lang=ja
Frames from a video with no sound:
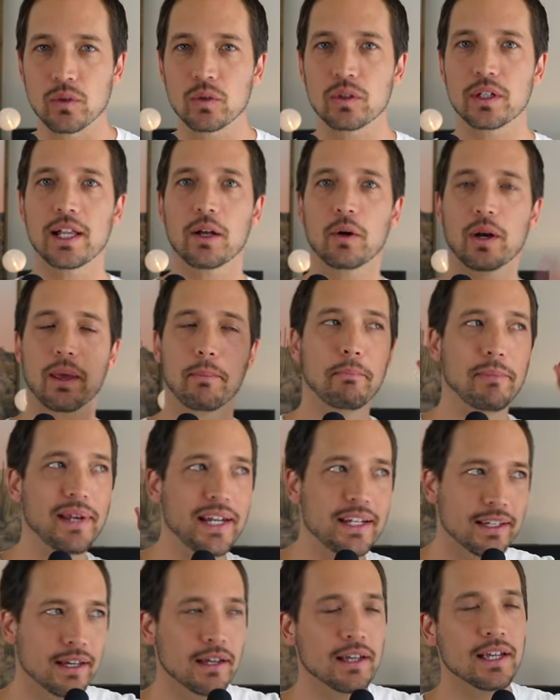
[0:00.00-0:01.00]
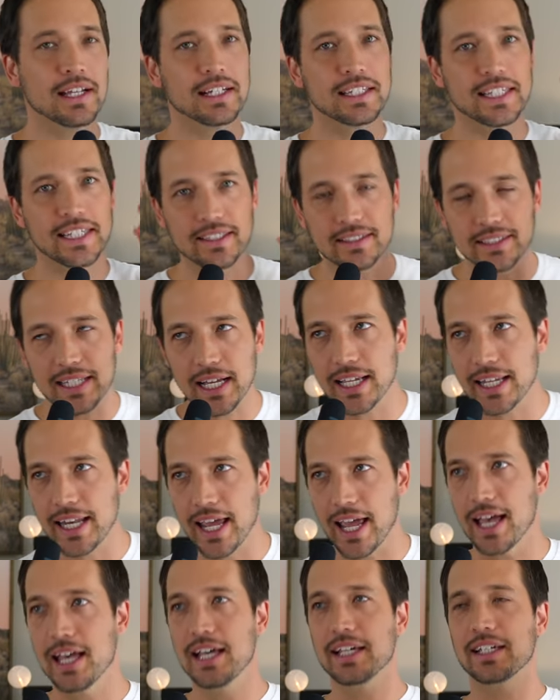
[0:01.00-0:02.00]
本当にね、これ見る、聞くだけ
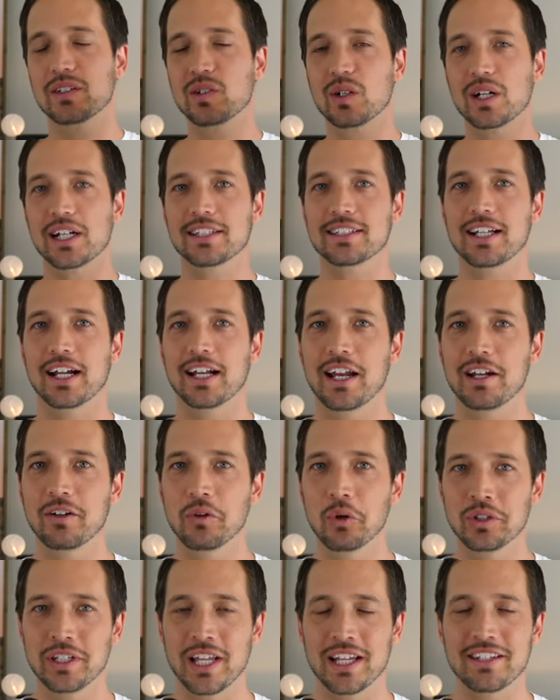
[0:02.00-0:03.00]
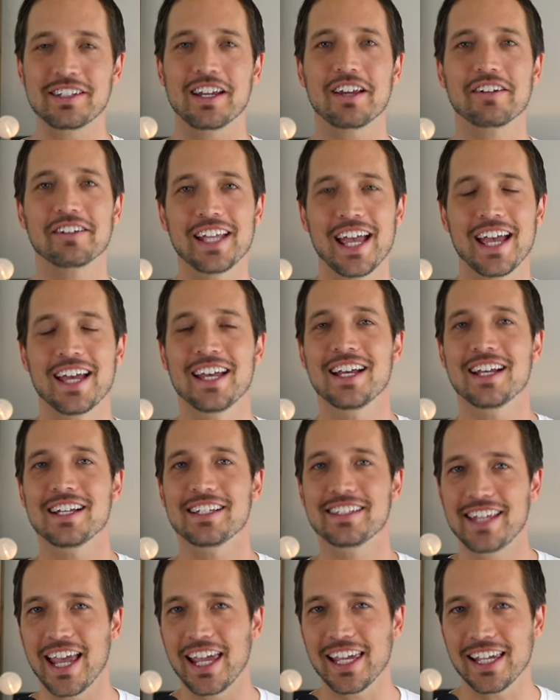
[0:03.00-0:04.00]
で人から好かれるようになっちゃうので、
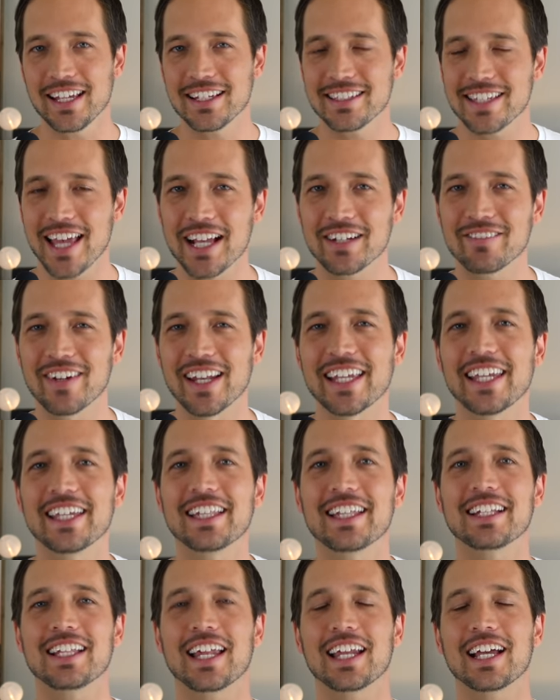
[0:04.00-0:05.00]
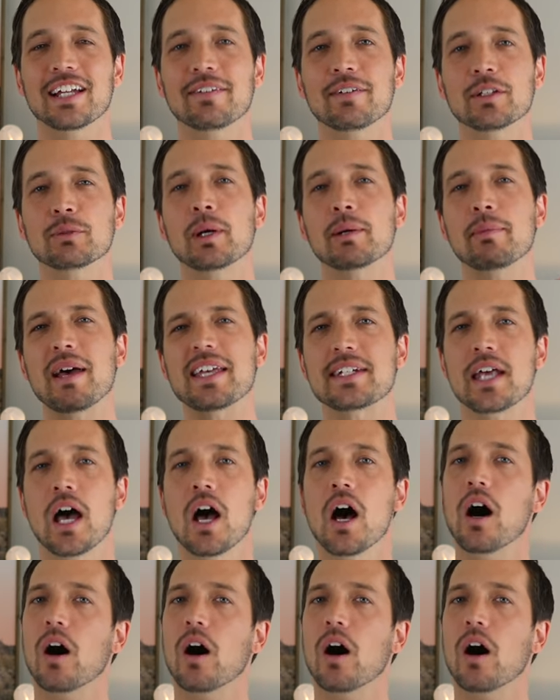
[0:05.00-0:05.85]
ぜひ最後まで聞いていただければと思います。